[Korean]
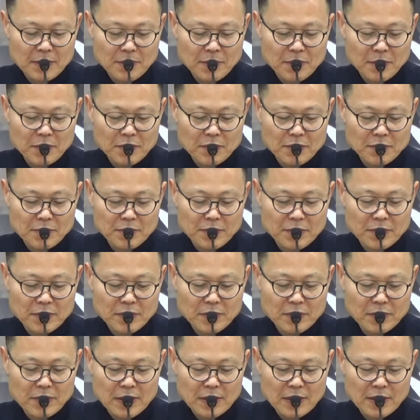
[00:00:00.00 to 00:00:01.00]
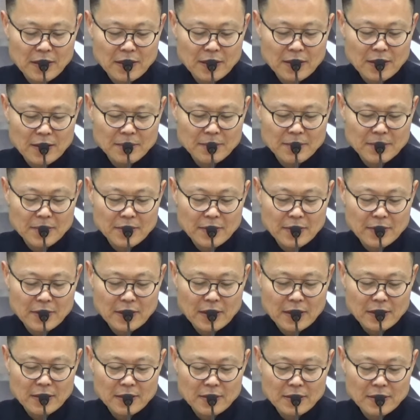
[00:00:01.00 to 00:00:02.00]
모든 물음과 대답을
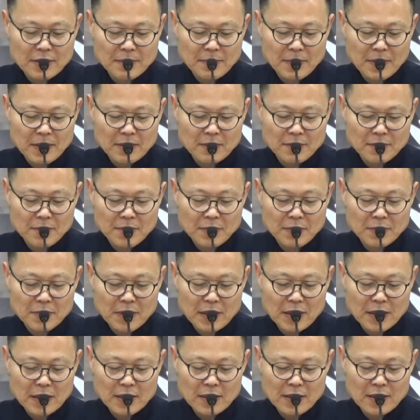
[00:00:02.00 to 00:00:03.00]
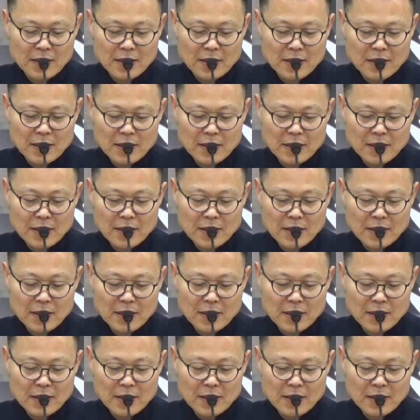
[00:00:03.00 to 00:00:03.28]
떠난 것이 바로 보살이